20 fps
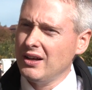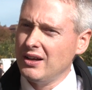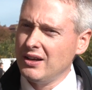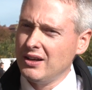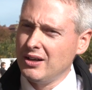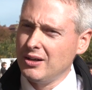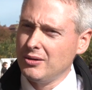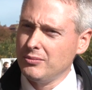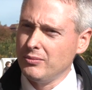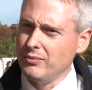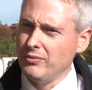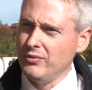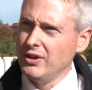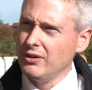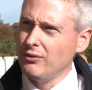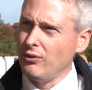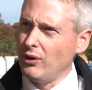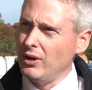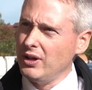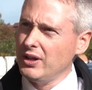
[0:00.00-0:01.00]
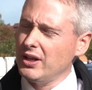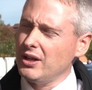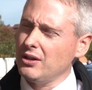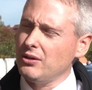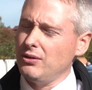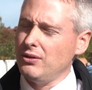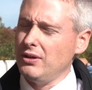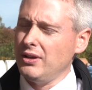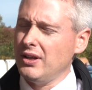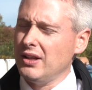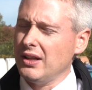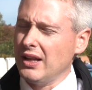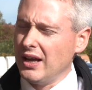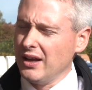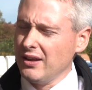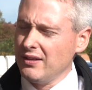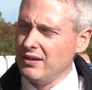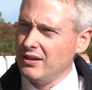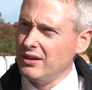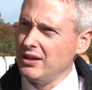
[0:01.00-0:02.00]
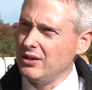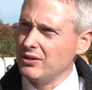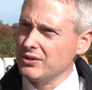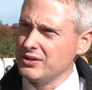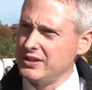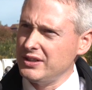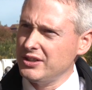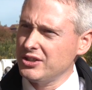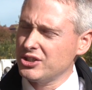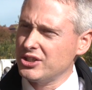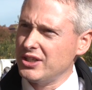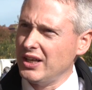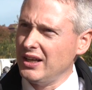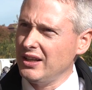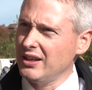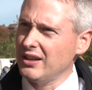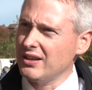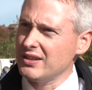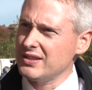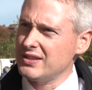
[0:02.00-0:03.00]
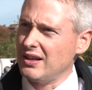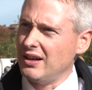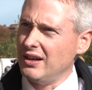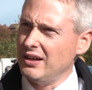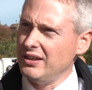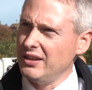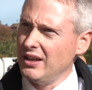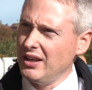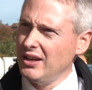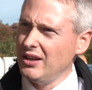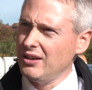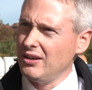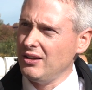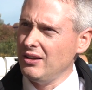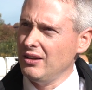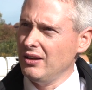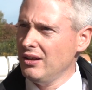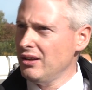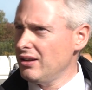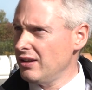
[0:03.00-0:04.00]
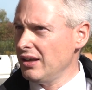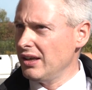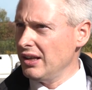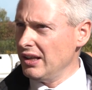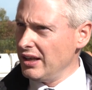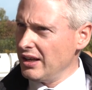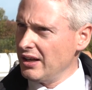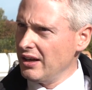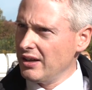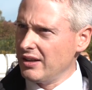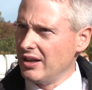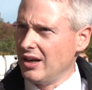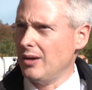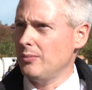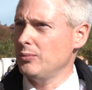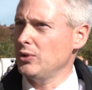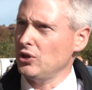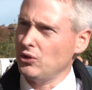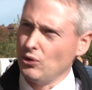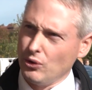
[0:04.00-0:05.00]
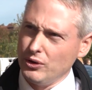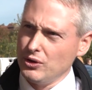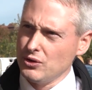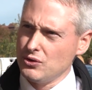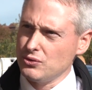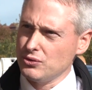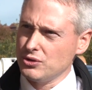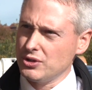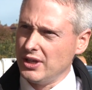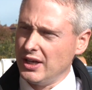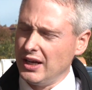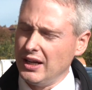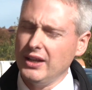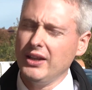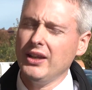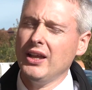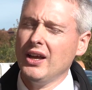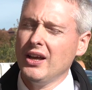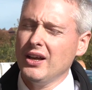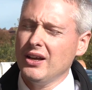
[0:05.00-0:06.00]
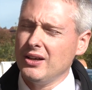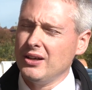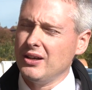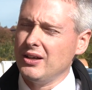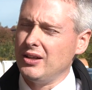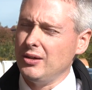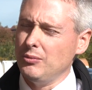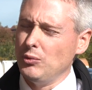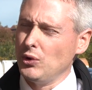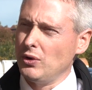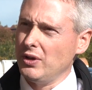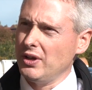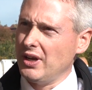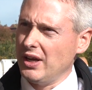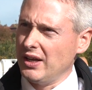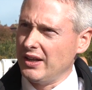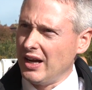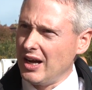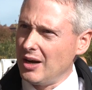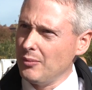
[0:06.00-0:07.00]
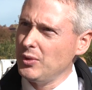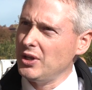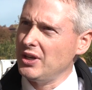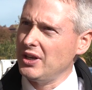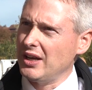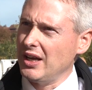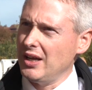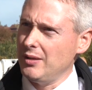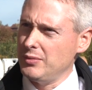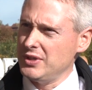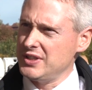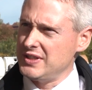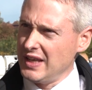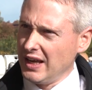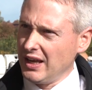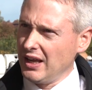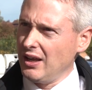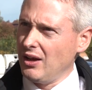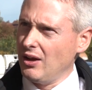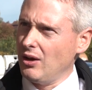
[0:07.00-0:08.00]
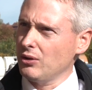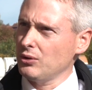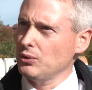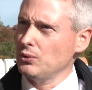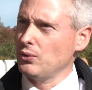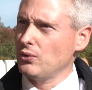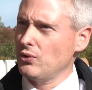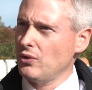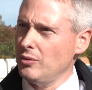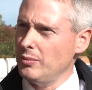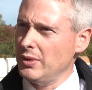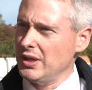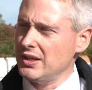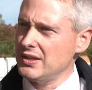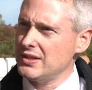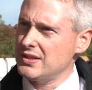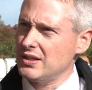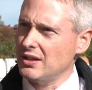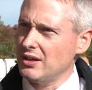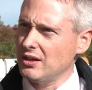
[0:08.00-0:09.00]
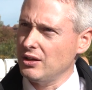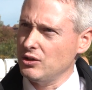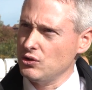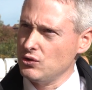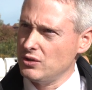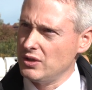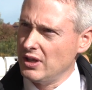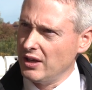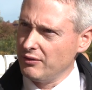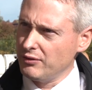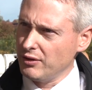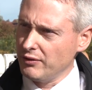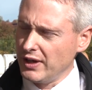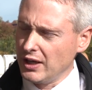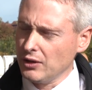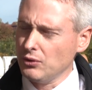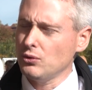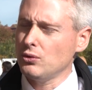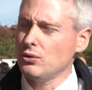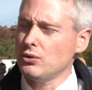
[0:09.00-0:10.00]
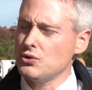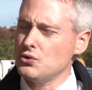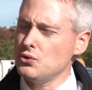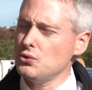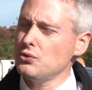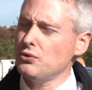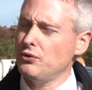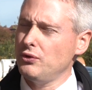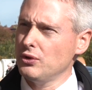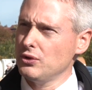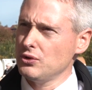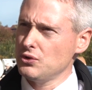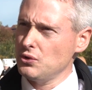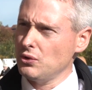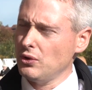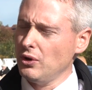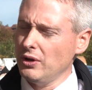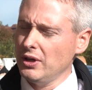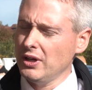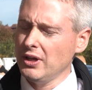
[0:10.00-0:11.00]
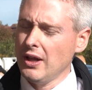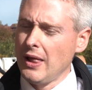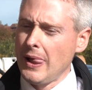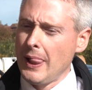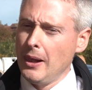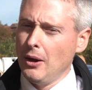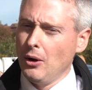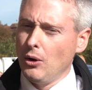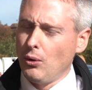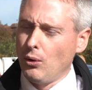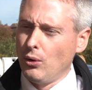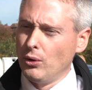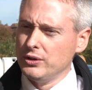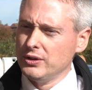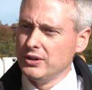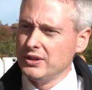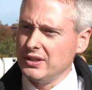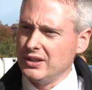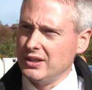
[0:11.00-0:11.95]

ähm, wir wollen natürlich gleichzeitig auch sicherstellen, dass all jene, die nicht die Gelegenheit haben, eine Tonne zu stellen, die Möglichkeit haben, ihre gelbe Säcke ordnungsgemäß der Verwertung zuführen zu können. Und